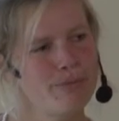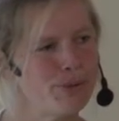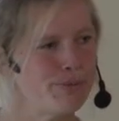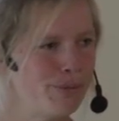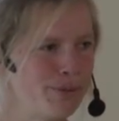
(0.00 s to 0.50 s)

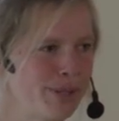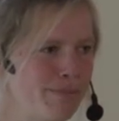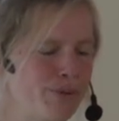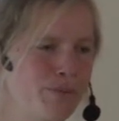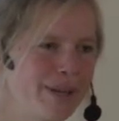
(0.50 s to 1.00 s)

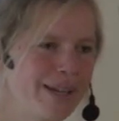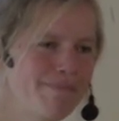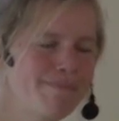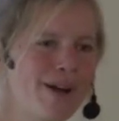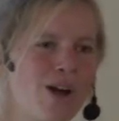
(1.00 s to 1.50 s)
Gemüsebaubetrieb zu
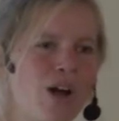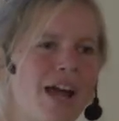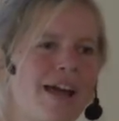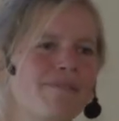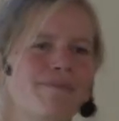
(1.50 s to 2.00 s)
übernehmen.
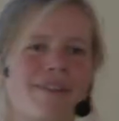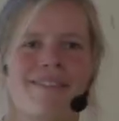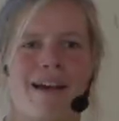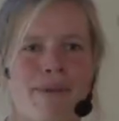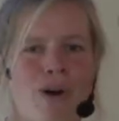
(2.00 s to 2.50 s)

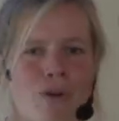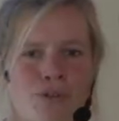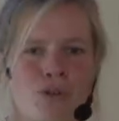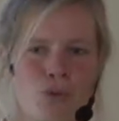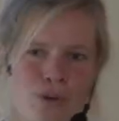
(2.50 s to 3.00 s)
Was aber
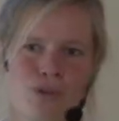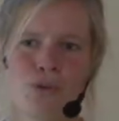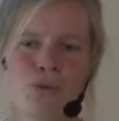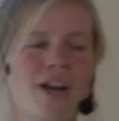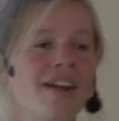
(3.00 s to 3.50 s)
oft eine Tür
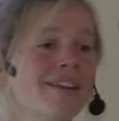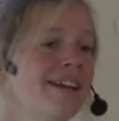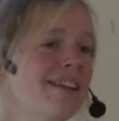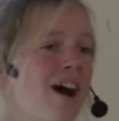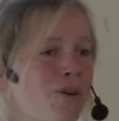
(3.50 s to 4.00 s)
ist zu, eine
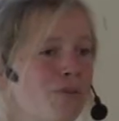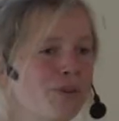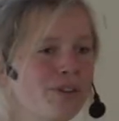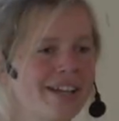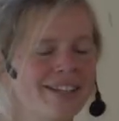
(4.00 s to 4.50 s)
andere geht
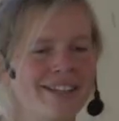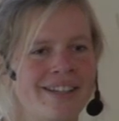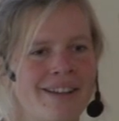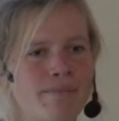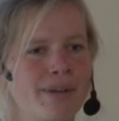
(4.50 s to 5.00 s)
auf. Und
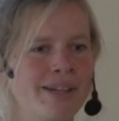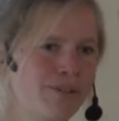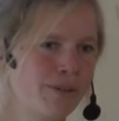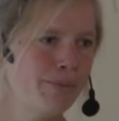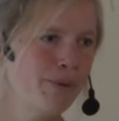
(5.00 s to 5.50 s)
dann bin
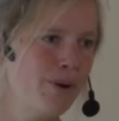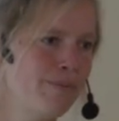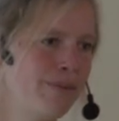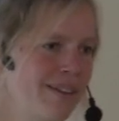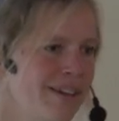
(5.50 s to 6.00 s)
ich zu dem
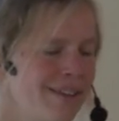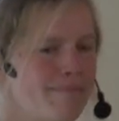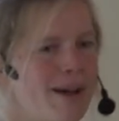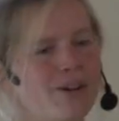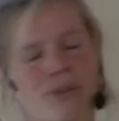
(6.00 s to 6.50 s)
gekommen, was ich
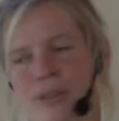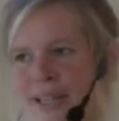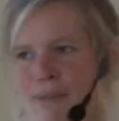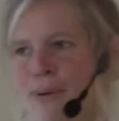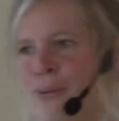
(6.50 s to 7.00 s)
jetzt mache
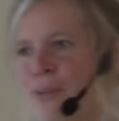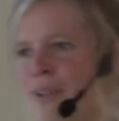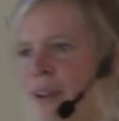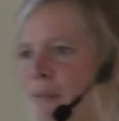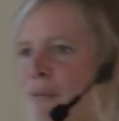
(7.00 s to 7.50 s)
und liebe
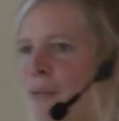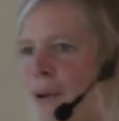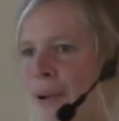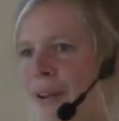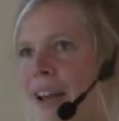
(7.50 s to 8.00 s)
und da
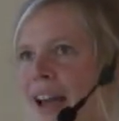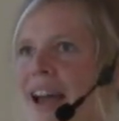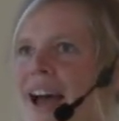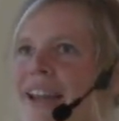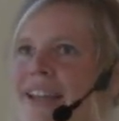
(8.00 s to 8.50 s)
voll
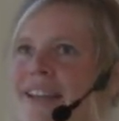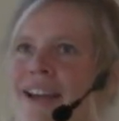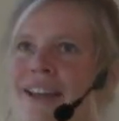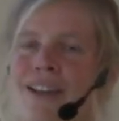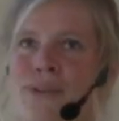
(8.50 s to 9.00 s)

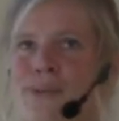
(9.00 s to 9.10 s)
reingehen kann.